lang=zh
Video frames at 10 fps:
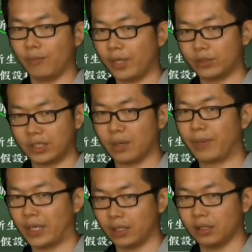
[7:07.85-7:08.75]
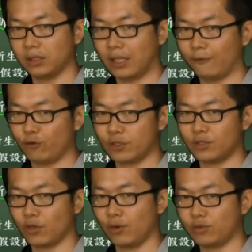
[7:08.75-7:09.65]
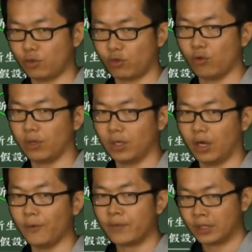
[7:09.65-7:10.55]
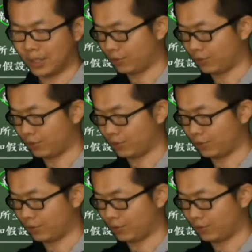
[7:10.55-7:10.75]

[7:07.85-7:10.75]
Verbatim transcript: 哦，没有人要配合，然后于是就就过了，哈。